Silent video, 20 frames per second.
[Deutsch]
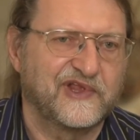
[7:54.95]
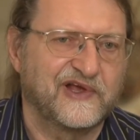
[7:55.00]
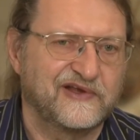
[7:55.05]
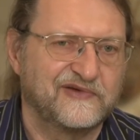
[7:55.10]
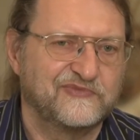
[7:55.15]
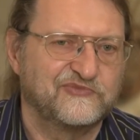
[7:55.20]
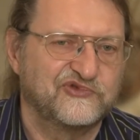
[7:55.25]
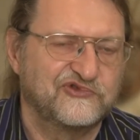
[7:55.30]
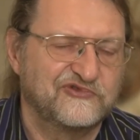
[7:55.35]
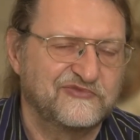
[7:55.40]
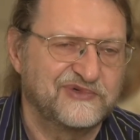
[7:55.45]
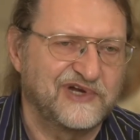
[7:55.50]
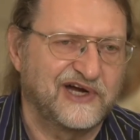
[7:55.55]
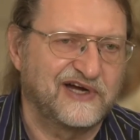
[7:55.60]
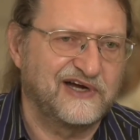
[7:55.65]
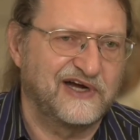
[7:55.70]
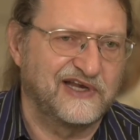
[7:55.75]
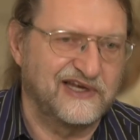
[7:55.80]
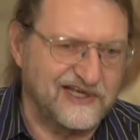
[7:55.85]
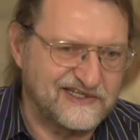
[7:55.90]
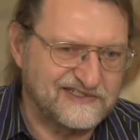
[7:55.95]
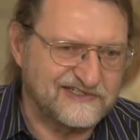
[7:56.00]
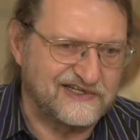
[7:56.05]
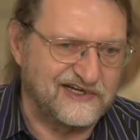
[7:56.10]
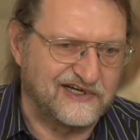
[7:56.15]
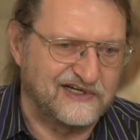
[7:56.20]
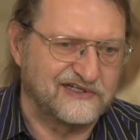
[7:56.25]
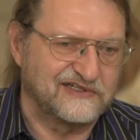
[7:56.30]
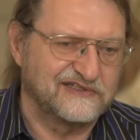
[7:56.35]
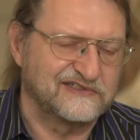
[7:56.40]
ein Boom nach
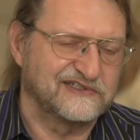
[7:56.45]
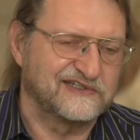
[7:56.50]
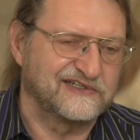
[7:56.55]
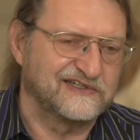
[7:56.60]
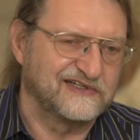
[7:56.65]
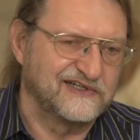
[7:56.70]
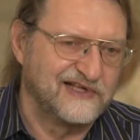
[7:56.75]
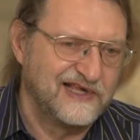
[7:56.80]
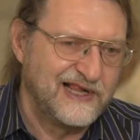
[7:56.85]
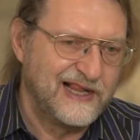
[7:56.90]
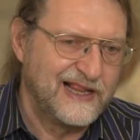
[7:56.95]
Alaska. Ja?